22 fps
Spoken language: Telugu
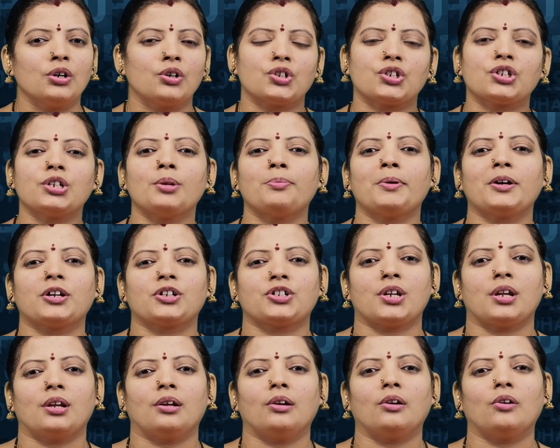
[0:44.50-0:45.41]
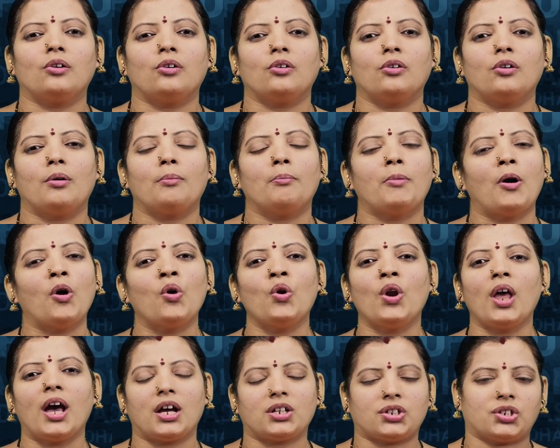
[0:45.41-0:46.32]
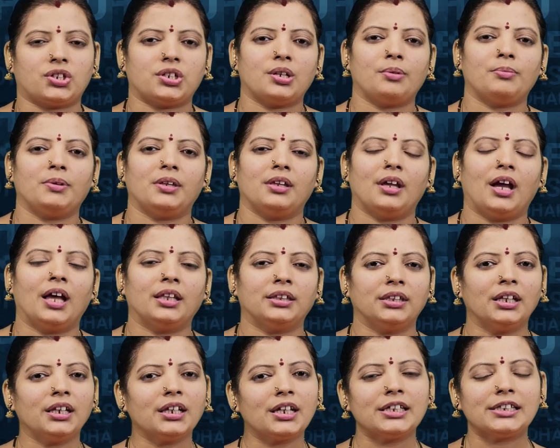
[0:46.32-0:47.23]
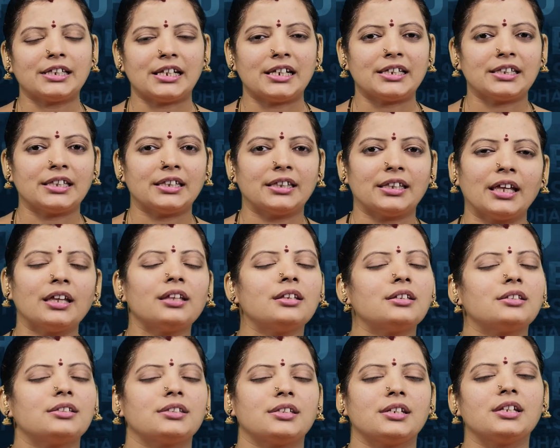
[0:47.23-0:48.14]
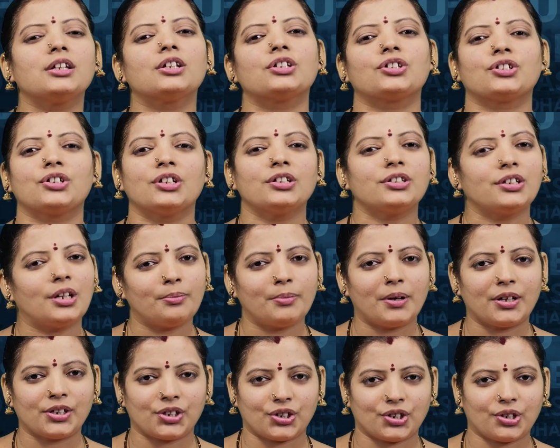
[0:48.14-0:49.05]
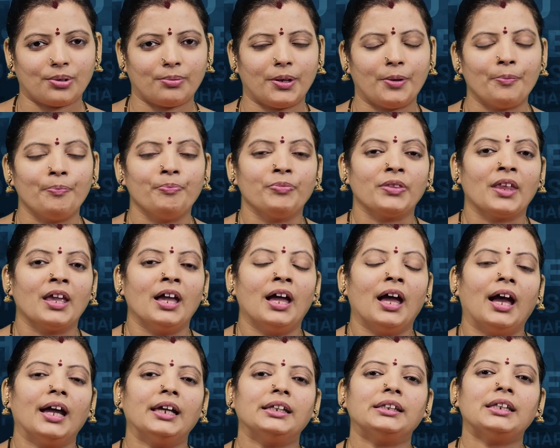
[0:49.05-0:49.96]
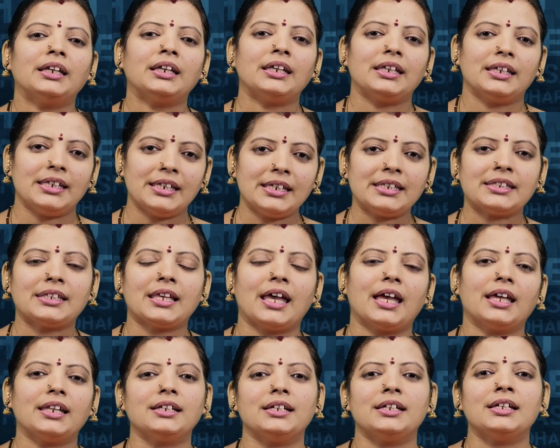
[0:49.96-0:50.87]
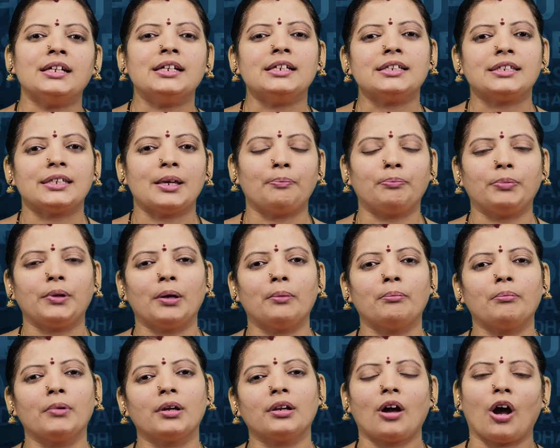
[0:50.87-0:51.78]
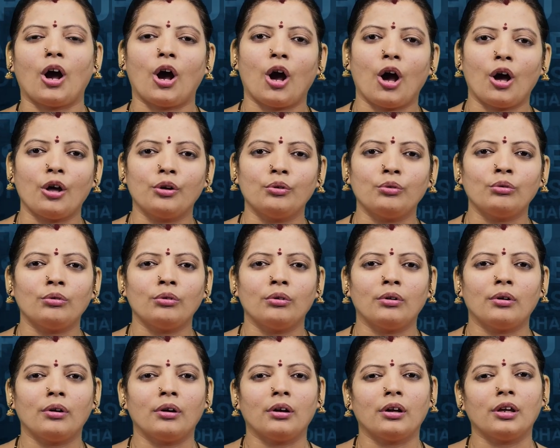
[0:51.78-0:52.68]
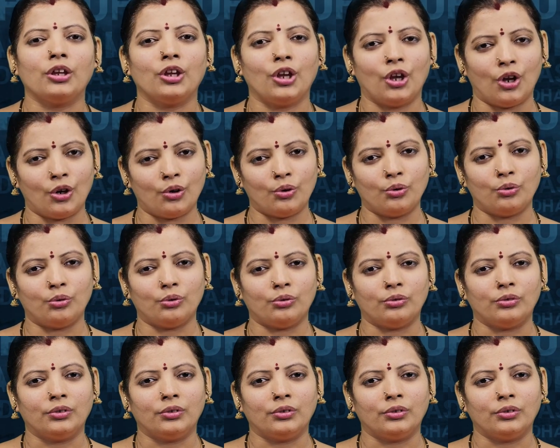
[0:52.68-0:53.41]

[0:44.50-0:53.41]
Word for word: కృష్ణపక్షంలో బహుళ అష్టమి అందరికీ తెలిసిందే శ్రీకృష్ణ జన్మాష్టమి అయితే ఈసారి సెప్టెంబర్ ఆరు ఏడు